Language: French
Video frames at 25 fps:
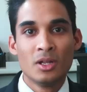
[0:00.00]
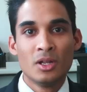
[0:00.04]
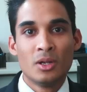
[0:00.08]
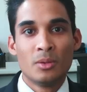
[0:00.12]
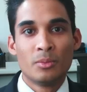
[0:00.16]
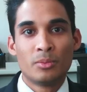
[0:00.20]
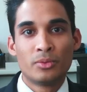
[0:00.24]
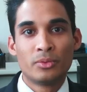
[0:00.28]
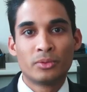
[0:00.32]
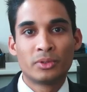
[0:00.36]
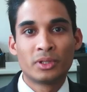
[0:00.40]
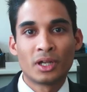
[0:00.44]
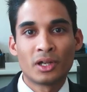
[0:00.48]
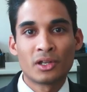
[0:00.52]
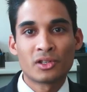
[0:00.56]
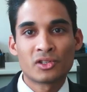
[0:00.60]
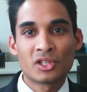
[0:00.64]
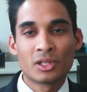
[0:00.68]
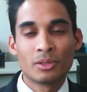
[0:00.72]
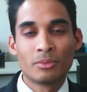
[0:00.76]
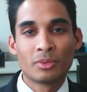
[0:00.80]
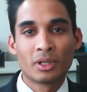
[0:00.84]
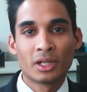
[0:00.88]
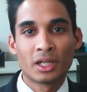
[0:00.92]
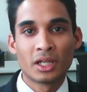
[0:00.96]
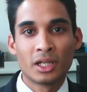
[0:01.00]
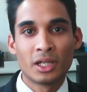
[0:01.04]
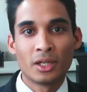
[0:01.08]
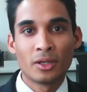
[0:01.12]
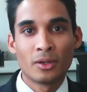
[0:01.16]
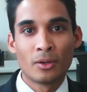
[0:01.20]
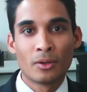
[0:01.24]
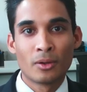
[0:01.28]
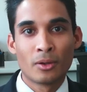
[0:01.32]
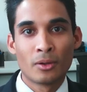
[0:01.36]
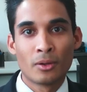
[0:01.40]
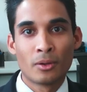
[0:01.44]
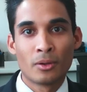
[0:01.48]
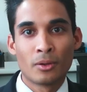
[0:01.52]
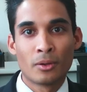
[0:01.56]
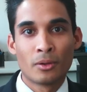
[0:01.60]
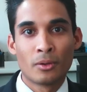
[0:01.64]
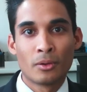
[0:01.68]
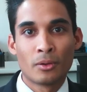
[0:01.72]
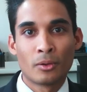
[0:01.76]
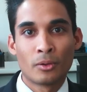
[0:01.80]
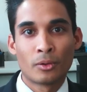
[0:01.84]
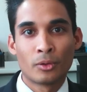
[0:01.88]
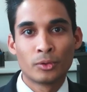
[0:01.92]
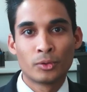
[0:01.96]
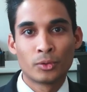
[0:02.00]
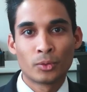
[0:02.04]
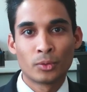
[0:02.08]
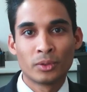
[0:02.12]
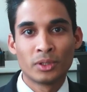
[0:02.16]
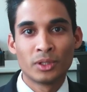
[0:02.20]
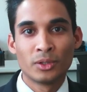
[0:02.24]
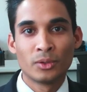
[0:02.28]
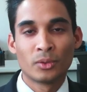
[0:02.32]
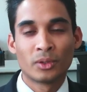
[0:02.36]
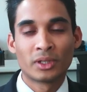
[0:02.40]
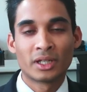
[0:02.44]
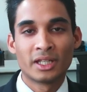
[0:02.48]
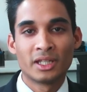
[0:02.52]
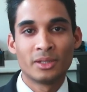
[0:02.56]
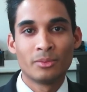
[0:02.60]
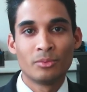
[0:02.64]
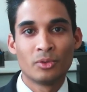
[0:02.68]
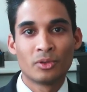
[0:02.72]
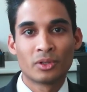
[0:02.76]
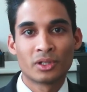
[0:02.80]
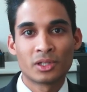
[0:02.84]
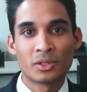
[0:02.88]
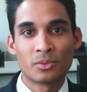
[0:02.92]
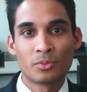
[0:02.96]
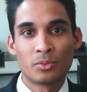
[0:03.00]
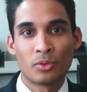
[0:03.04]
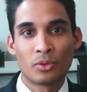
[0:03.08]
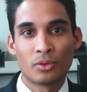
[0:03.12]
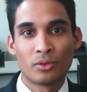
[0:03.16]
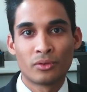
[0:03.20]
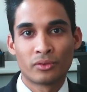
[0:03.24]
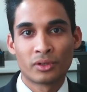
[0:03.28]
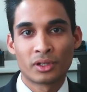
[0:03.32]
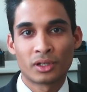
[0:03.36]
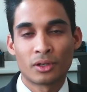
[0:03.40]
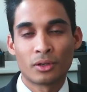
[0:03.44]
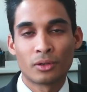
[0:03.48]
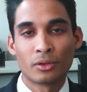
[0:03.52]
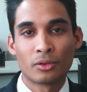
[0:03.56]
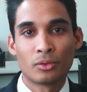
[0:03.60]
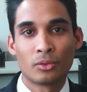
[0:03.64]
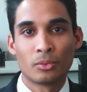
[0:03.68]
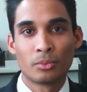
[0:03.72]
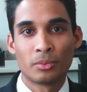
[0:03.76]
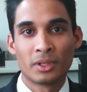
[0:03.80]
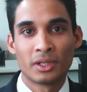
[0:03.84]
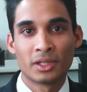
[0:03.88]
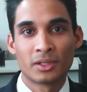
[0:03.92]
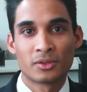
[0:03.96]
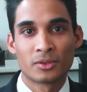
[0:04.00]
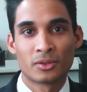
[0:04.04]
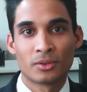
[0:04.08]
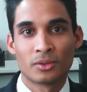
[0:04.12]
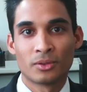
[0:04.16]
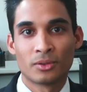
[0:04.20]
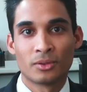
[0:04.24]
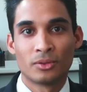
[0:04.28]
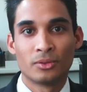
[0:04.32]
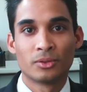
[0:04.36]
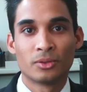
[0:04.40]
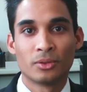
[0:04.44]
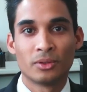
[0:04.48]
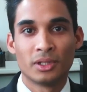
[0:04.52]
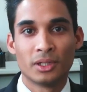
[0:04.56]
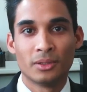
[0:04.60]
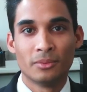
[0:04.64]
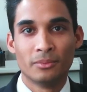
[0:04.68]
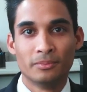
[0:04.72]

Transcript: Plus tard, j'aimerais euh, retourner à Maurice pour ouvrir un complexe euh, hôtelier.